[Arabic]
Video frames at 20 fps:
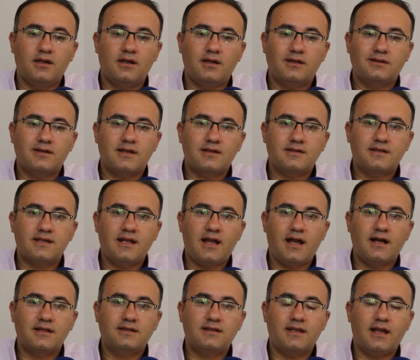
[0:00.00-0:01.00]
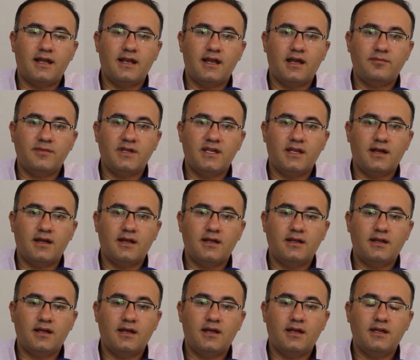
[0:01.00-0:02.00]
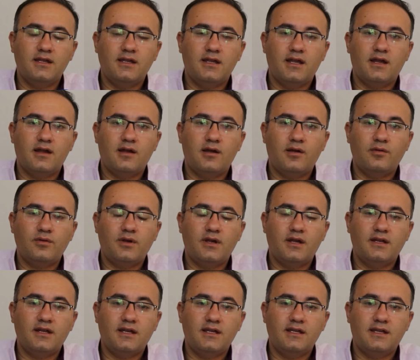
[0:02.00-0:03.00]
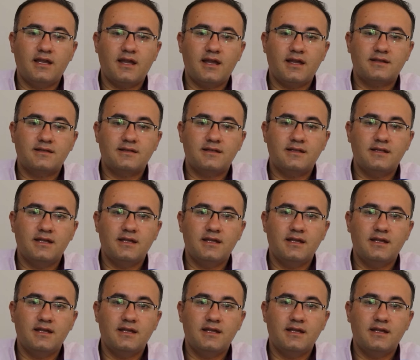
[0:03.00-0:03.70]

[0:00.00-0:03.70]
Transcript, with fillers: آه، تصريحات إعلامية هي انعكاس